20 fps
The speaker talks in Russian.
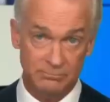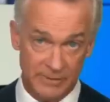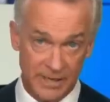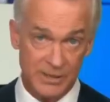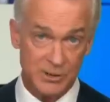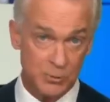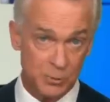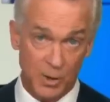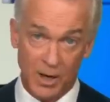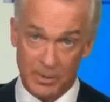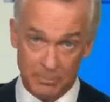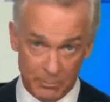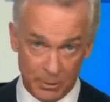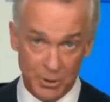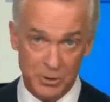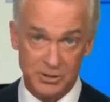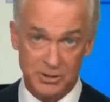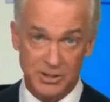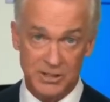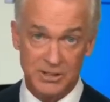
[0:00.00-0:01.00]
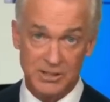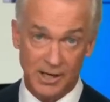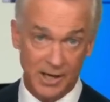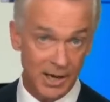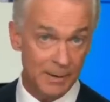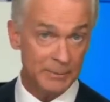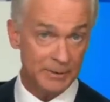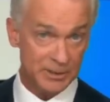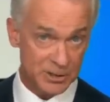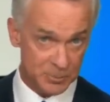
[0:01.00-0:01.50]
Поэтому большую часть
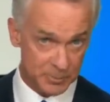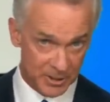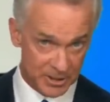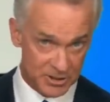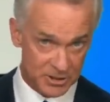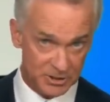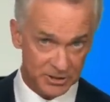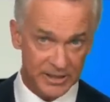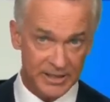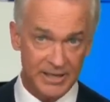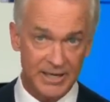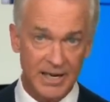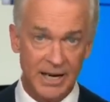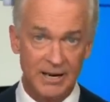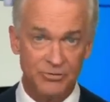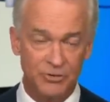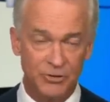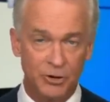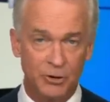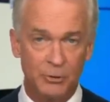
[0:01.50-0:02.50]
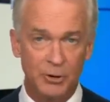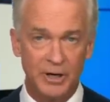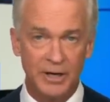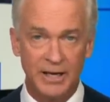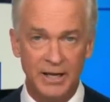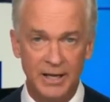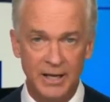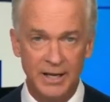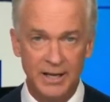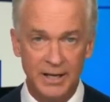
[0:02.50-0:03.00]
времени, особенно ночью,
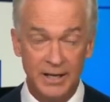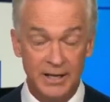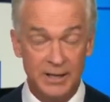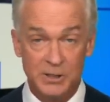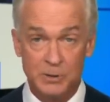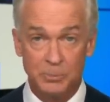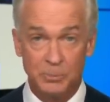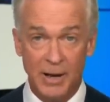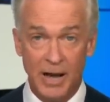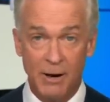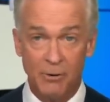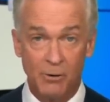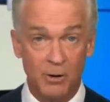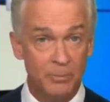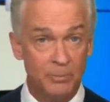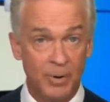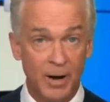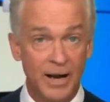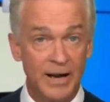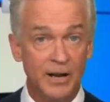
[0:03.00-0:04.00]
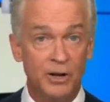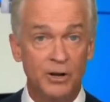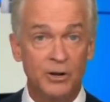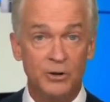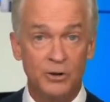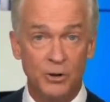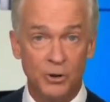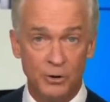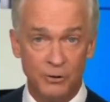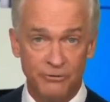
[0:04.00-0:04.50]
система работает на старом
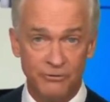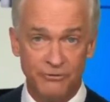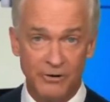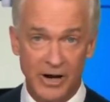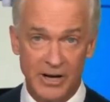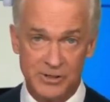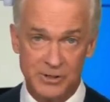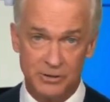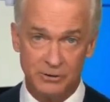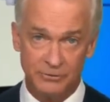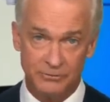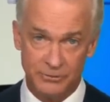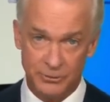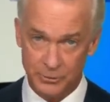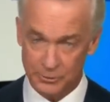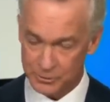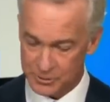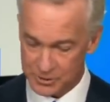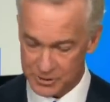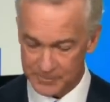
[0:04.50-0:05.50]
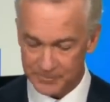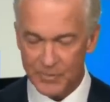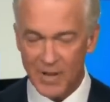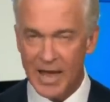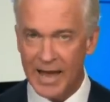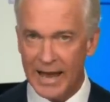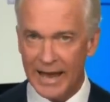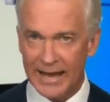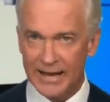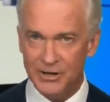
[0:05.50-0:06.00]
добром ископаемом топливе.
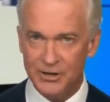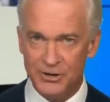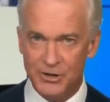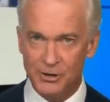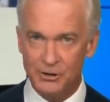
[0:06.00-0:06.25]
И во